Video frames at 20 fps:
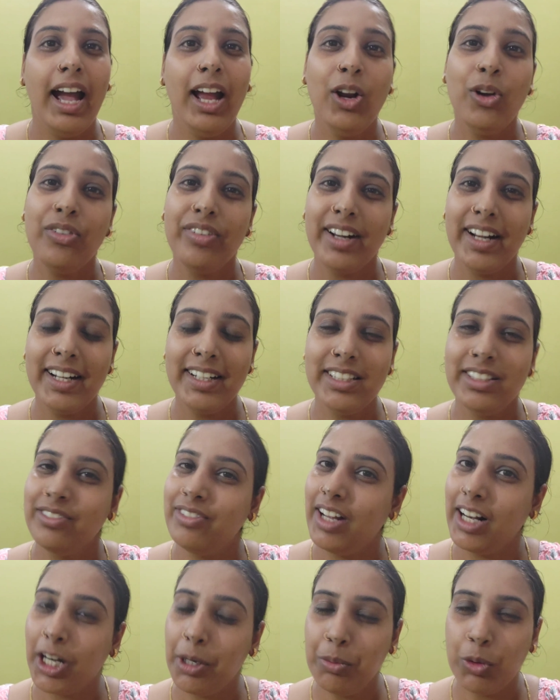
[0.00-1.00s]
हेलो फ्रेंड्स
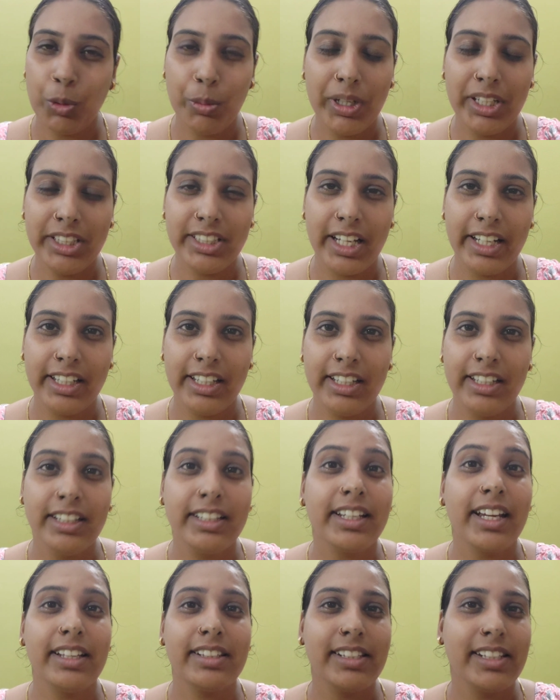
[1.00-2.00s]
वेलकम टू माय चैनल
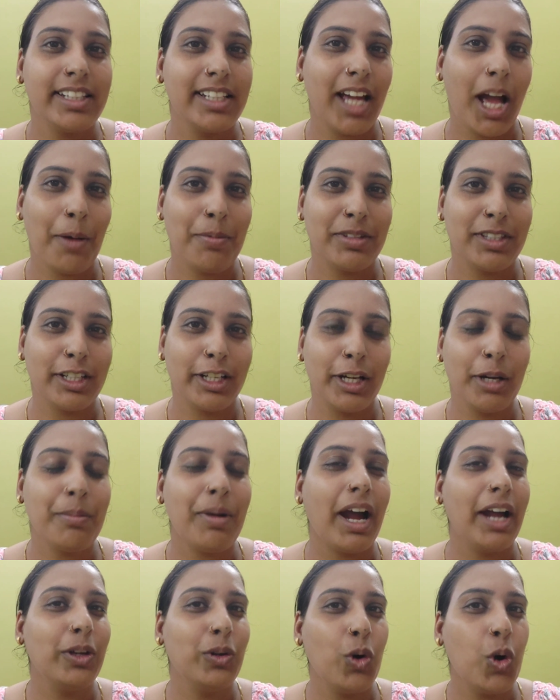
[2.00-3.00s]
कैसे हैं आप सब
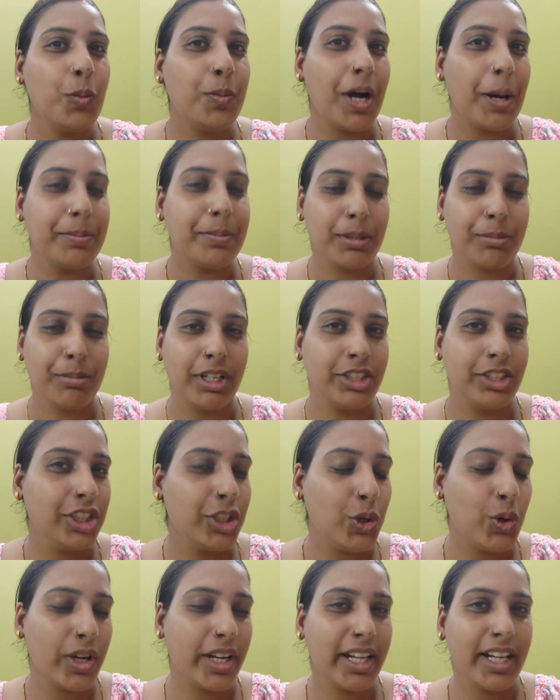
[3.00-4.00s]
आई होप आप सब
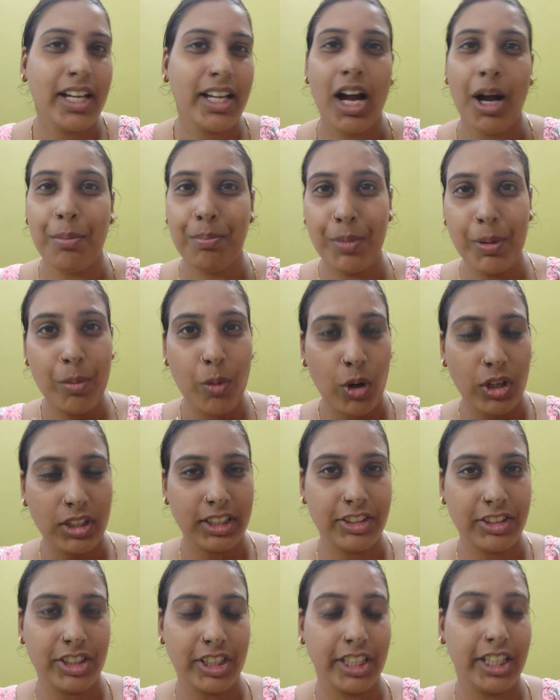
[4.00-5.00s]
अच्छे होंगे हम भी
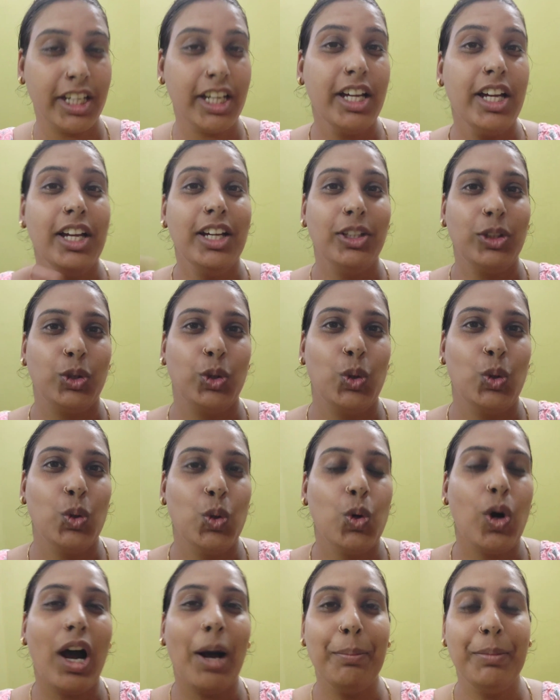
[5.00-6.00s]
बहुत अच्छे हैं तो
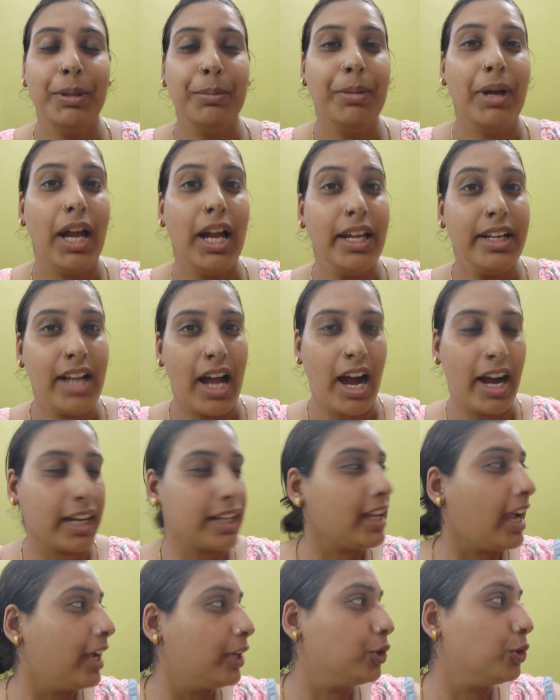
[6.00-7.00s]
अभी मैं नहा
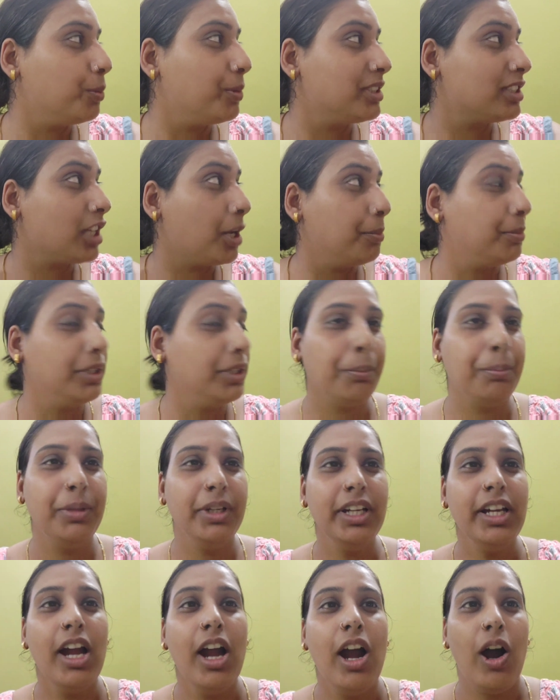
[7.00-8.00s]
के आई हूँ बस अभी
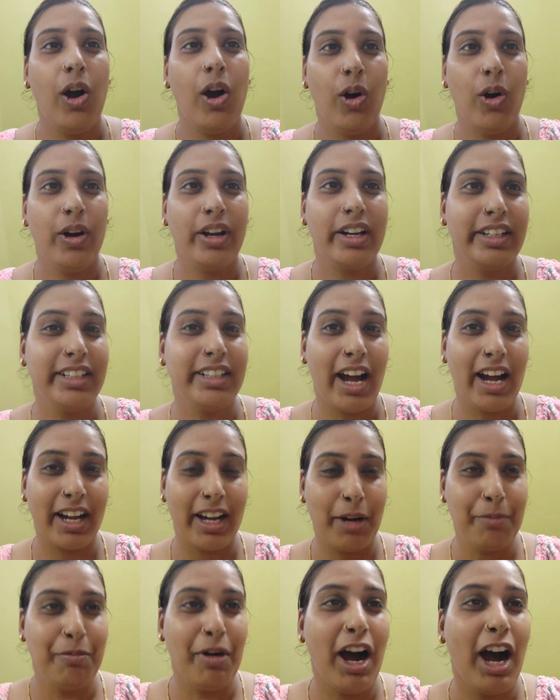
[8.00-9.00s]
अभी और
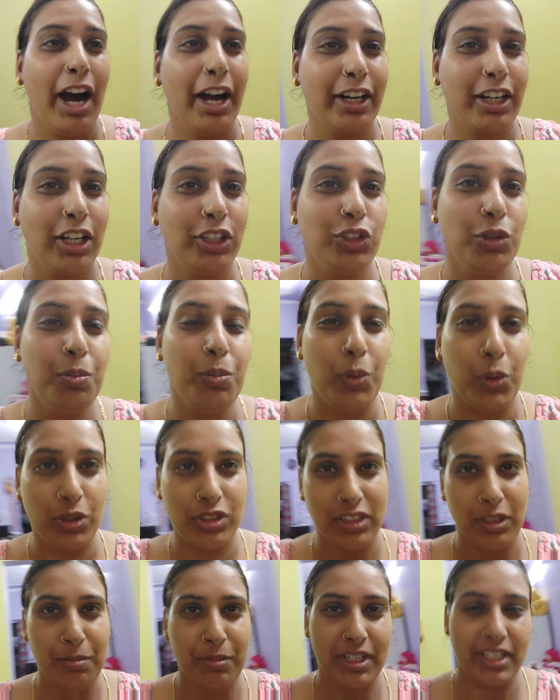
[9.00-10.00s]
बाहर का जो
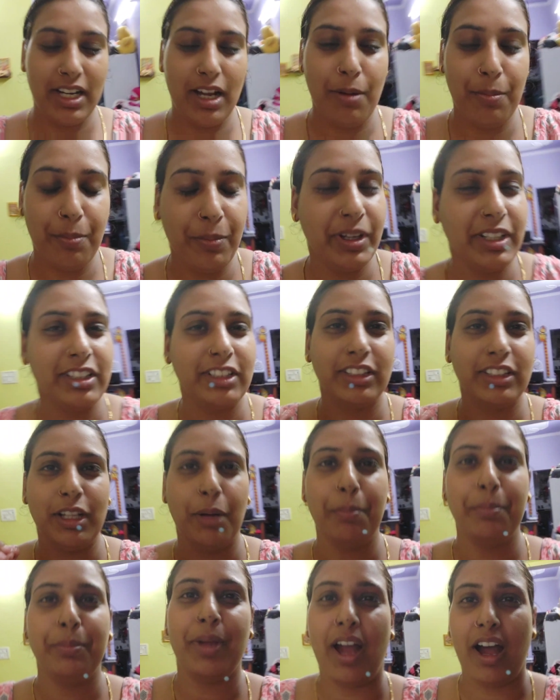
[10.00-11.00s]
मौसम है ना बस
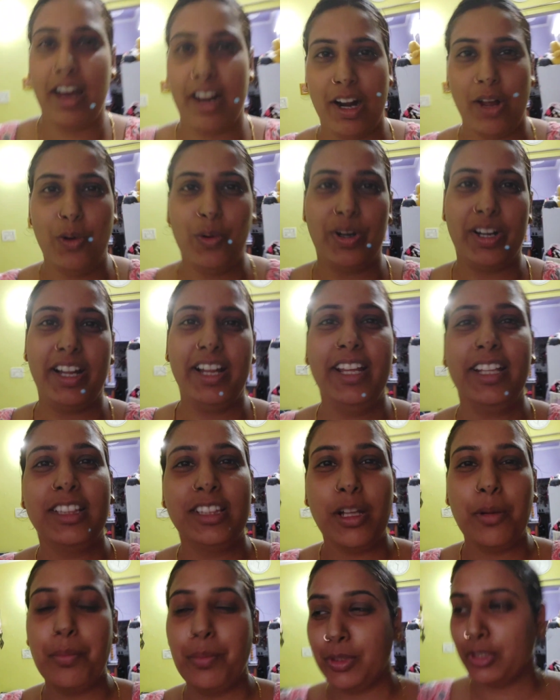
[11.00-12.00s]
इतना प्यारा हो रहा है इतना